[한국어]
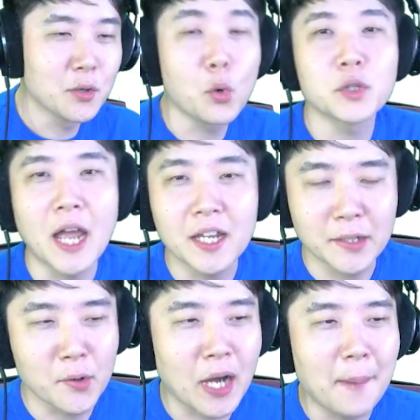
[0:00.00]
요거
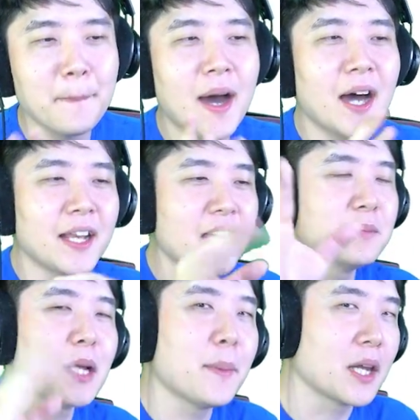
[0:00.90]
다행이네요. 간만에
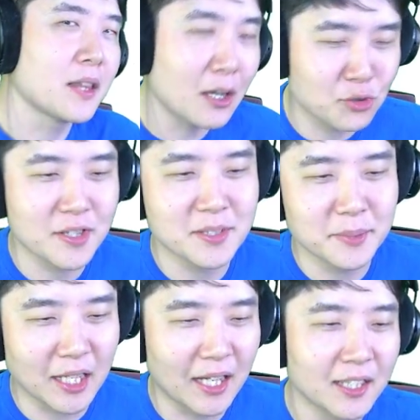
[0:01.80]
음란마귀
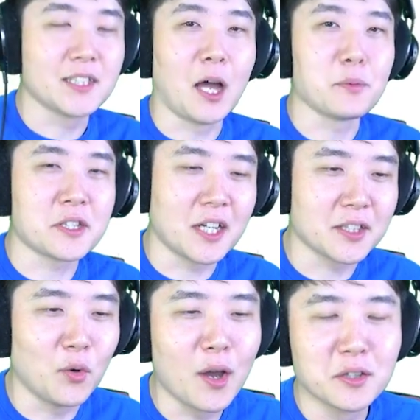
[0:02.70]
탈출했습니다. 자, 다음 사진
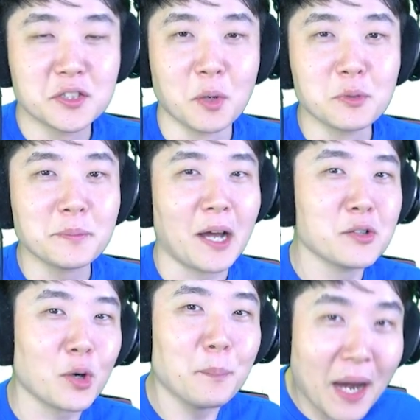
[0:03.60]
갈게요. 와, 이거 점점
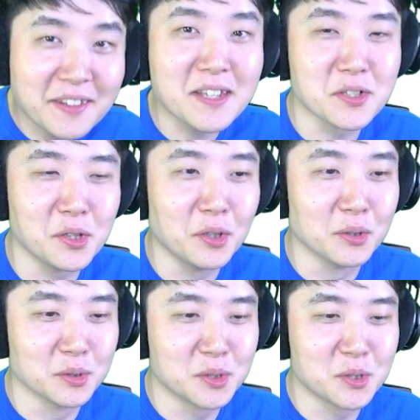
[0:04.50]
난이도가
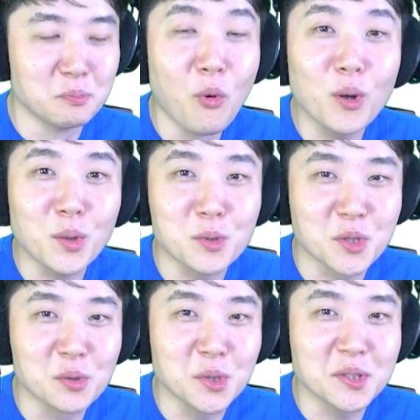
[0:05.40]
빡세죠. 뭐가 나올지
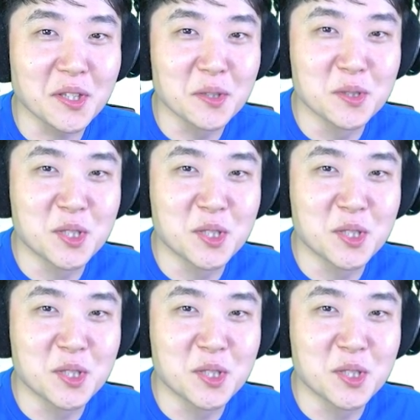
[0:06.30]
걱정이다 이거.